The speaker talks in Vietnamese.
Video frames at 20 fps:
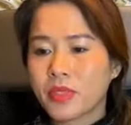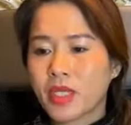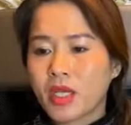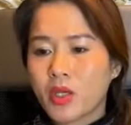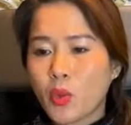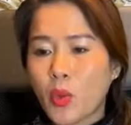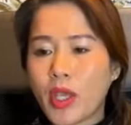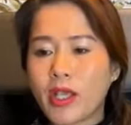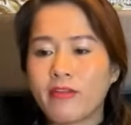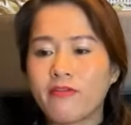
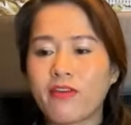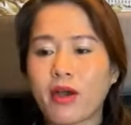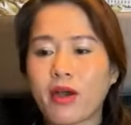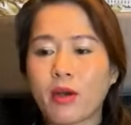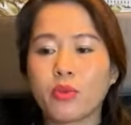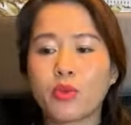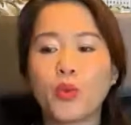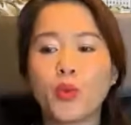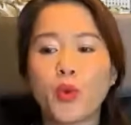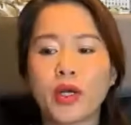nguyện vọng
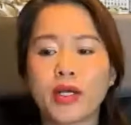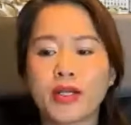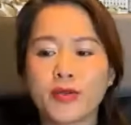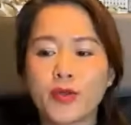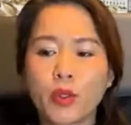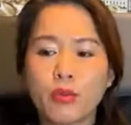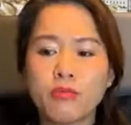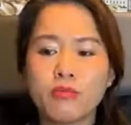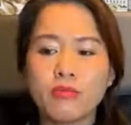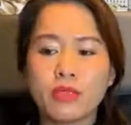của quần
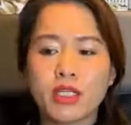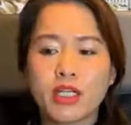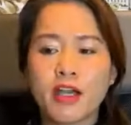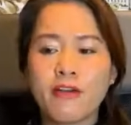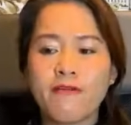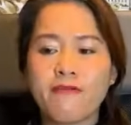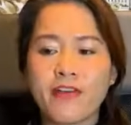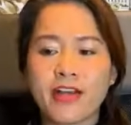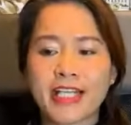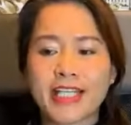chúng góp
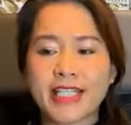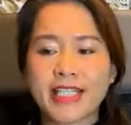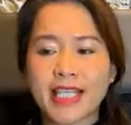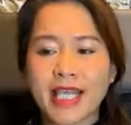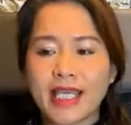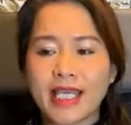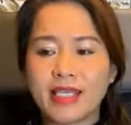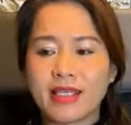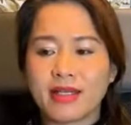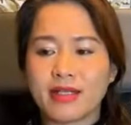phần
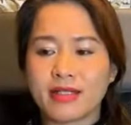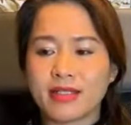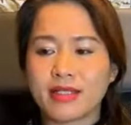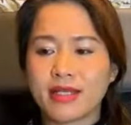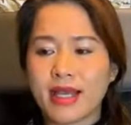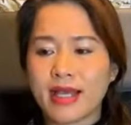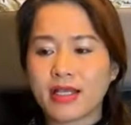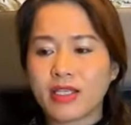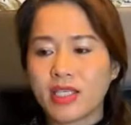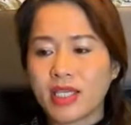xây dựng
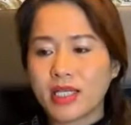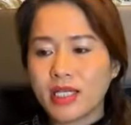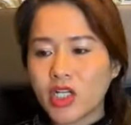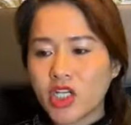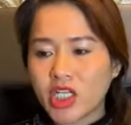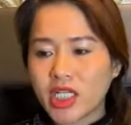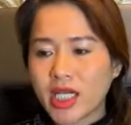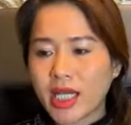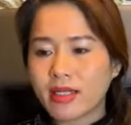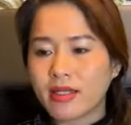các chính
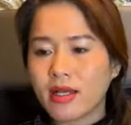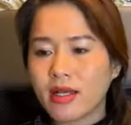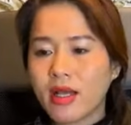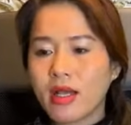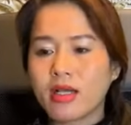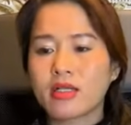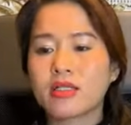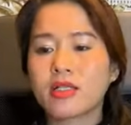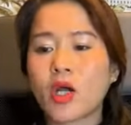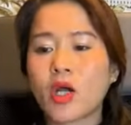sách
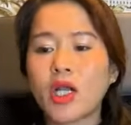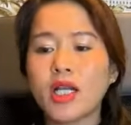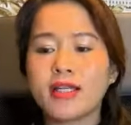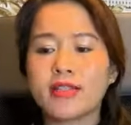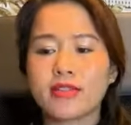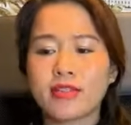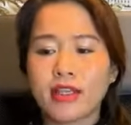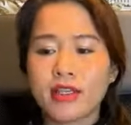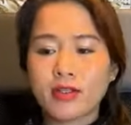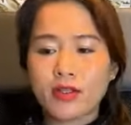nói lên
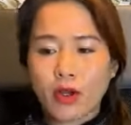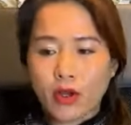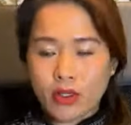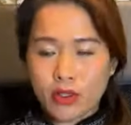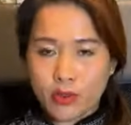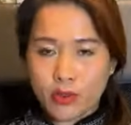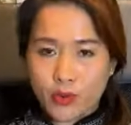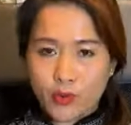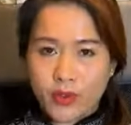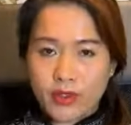tiếng nói
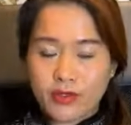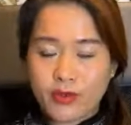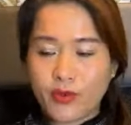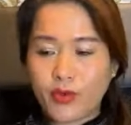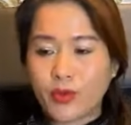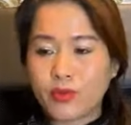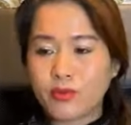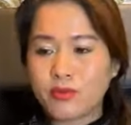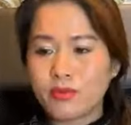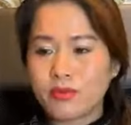của quần
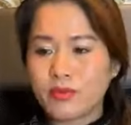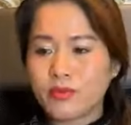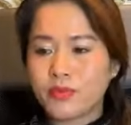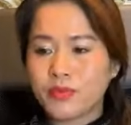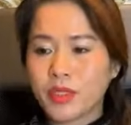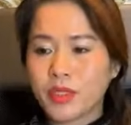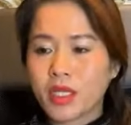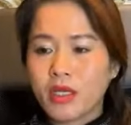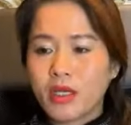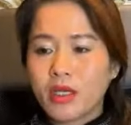chúng
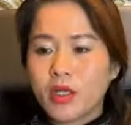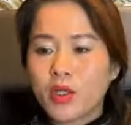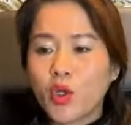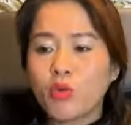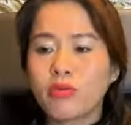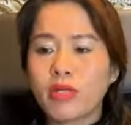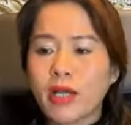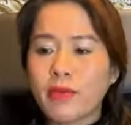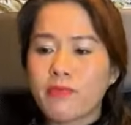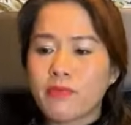
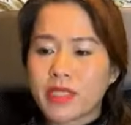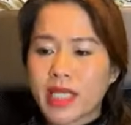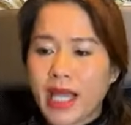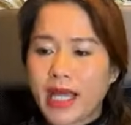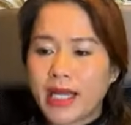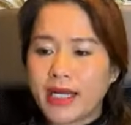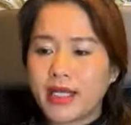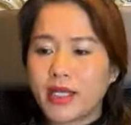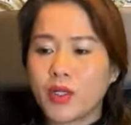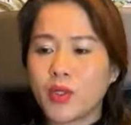cung cấp tài
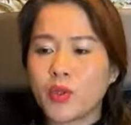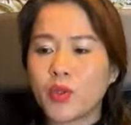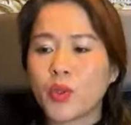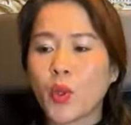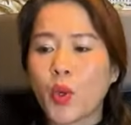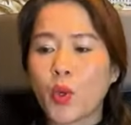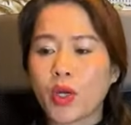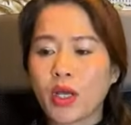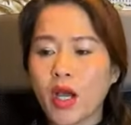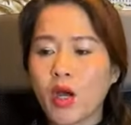liệu
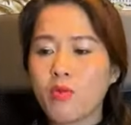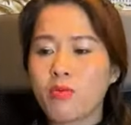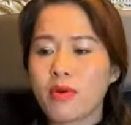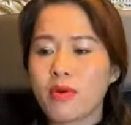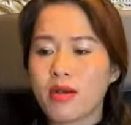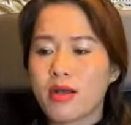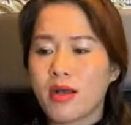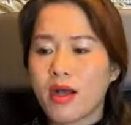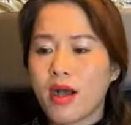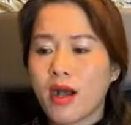nguồn gốc
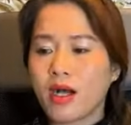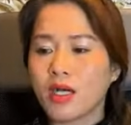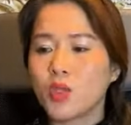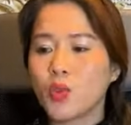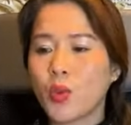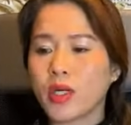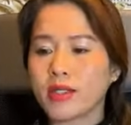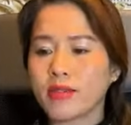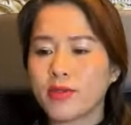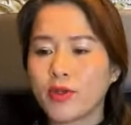ở
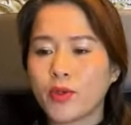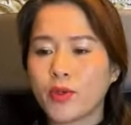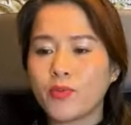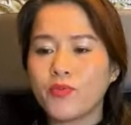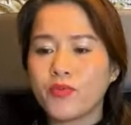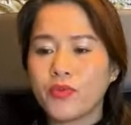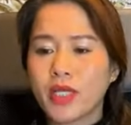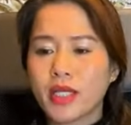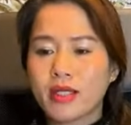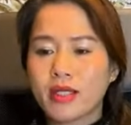quần chúng
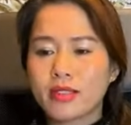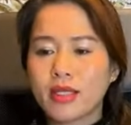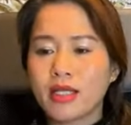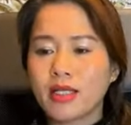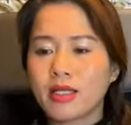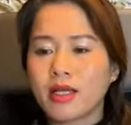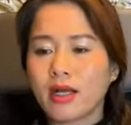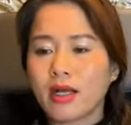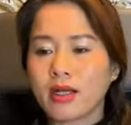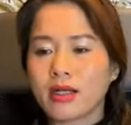tích
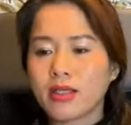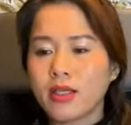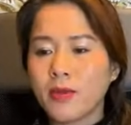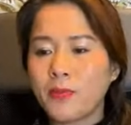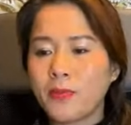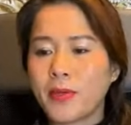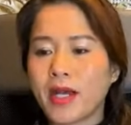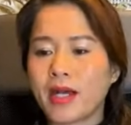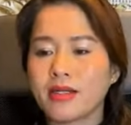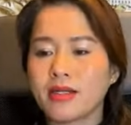cực giúp
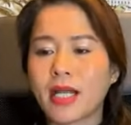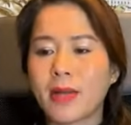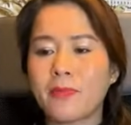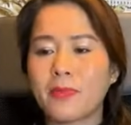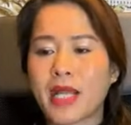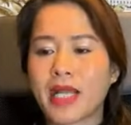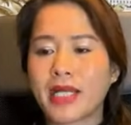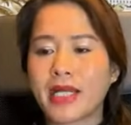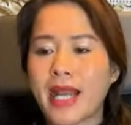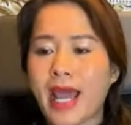đỡ cấp
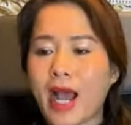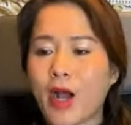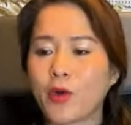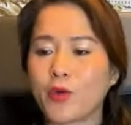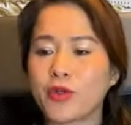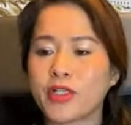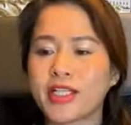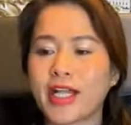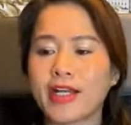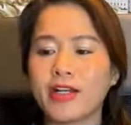lãnh đạo
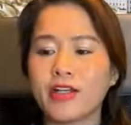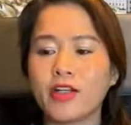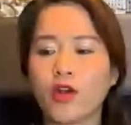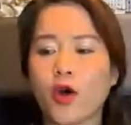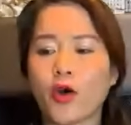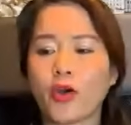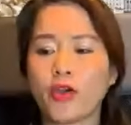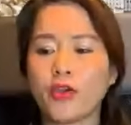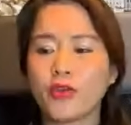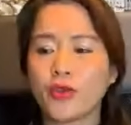tránh
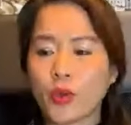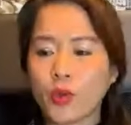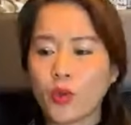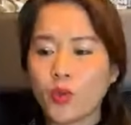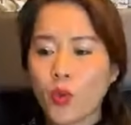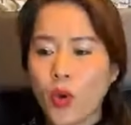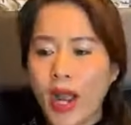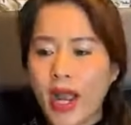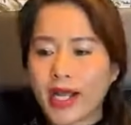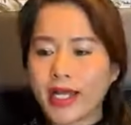khỏi chủ
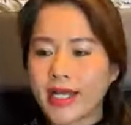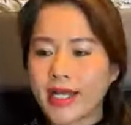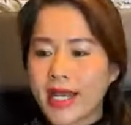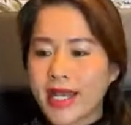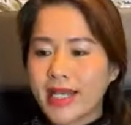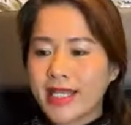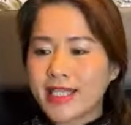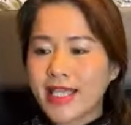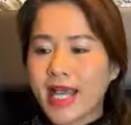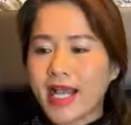quan
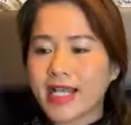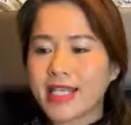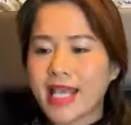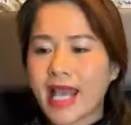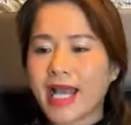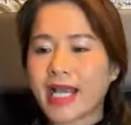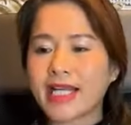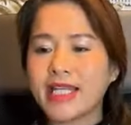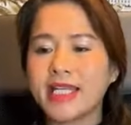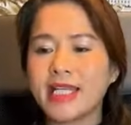thắt
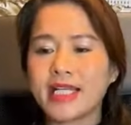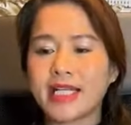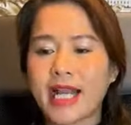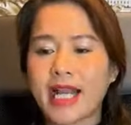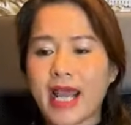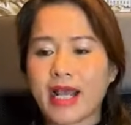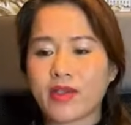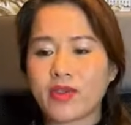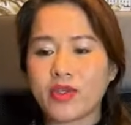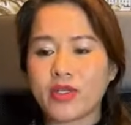chặt liên
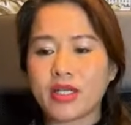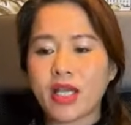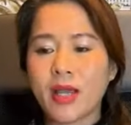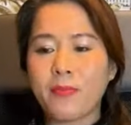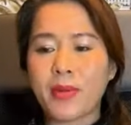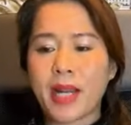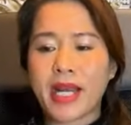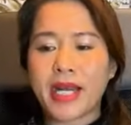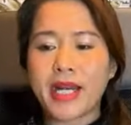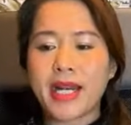lạc giữa cấp
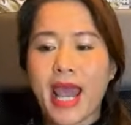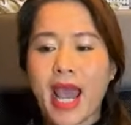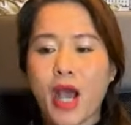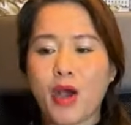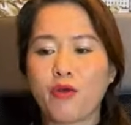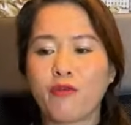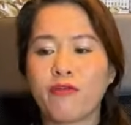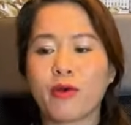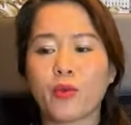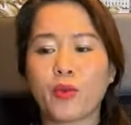lãnh
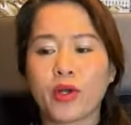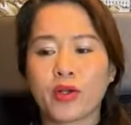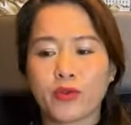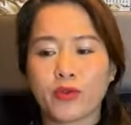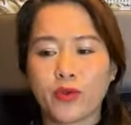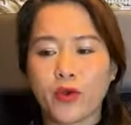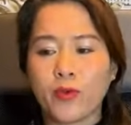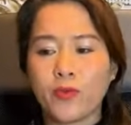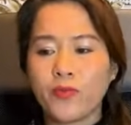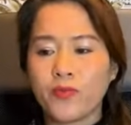đạo và quần
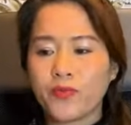chúng